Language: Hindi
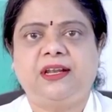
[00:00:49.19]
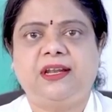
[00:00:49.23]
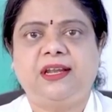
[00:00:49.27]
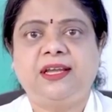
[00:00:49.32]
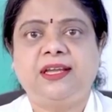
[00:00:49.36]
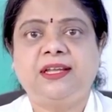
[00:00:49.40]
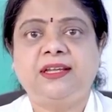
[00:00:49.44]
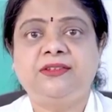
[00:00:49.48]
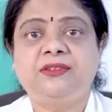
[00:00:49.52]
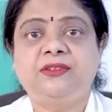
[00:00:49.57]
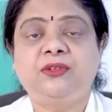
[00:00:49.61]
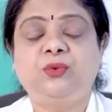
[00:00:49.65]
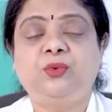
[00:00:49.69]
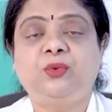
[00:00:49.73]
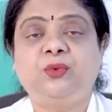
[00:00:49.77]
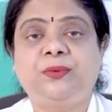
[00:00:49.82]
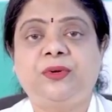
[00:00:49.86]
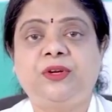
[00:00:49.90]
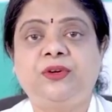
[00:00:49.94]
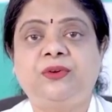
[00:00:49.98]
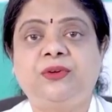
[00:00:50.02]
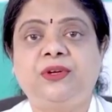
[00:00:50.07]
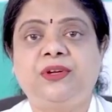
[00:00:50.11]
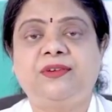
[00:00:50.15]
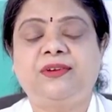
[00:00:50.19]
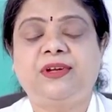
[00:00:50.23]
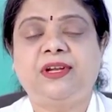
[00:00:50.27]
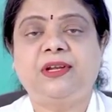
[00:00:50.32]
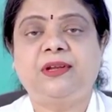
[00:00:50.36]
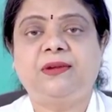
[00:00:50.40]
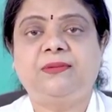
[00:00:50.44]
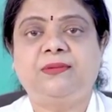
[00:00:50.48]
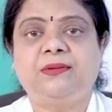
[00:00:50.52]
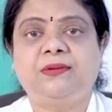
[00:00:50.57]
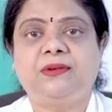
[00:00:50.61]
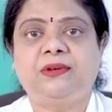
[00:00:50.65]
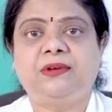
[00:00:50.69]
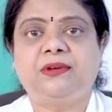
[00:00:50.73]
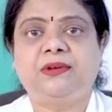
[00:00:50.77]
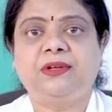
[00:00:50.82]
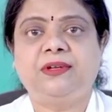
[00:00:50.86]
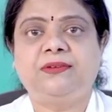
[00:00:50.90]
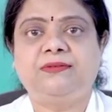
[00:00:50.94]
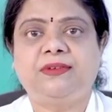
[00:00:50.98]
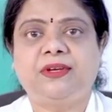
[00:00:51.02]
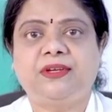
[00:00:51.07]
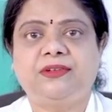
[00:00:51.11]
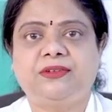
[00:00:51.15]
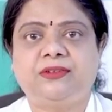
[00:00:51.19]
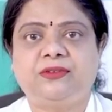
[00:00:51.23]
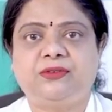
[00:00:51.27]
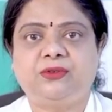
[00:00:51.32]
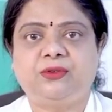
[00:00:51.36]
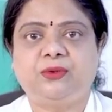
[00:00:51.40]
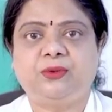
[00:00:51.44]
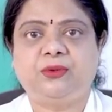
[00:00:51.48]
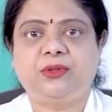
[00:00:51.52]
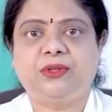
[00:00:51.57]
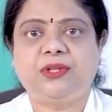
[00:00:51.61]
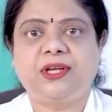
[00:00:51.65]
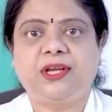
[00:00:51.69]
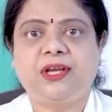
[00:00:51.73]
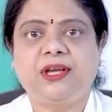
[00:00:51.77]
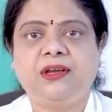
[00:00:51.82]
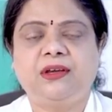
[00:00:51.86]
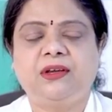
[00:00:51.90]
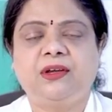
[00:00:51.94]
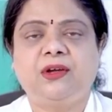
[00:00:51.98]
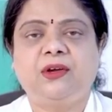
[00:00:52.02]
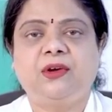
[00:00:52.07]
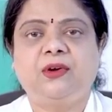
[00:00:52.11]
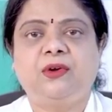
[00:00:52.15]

लेकिन इससे ऊपर होने वाले इन्फेक्शन जो होते हैं